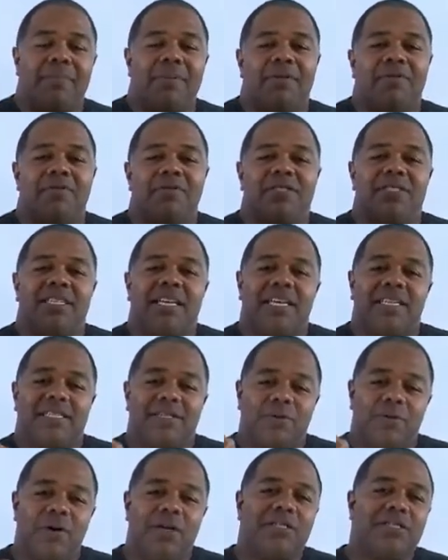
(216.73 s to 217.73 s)
para
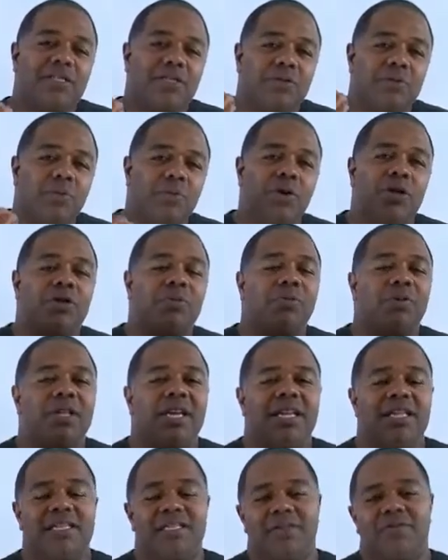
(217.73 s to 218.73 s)
vocês coisas muito
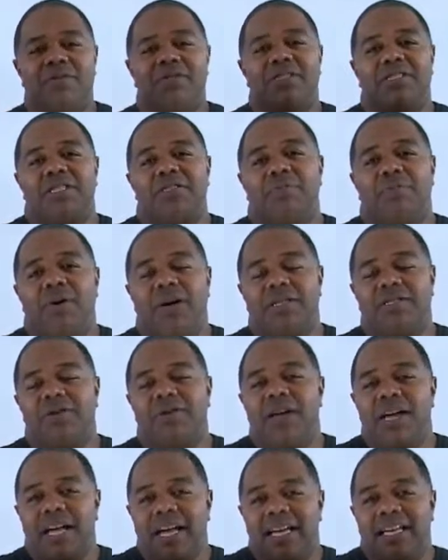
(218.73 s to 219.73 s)
bonitas que vocês
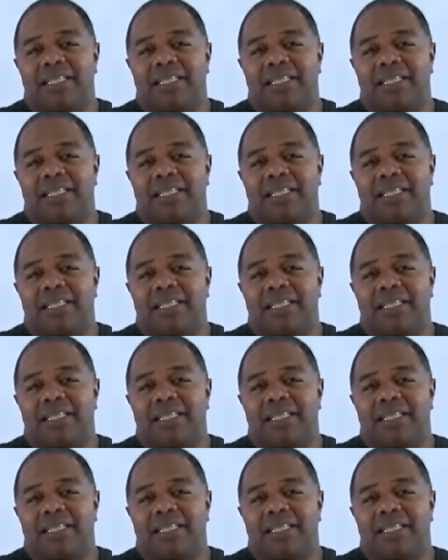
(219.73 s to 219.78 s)
possam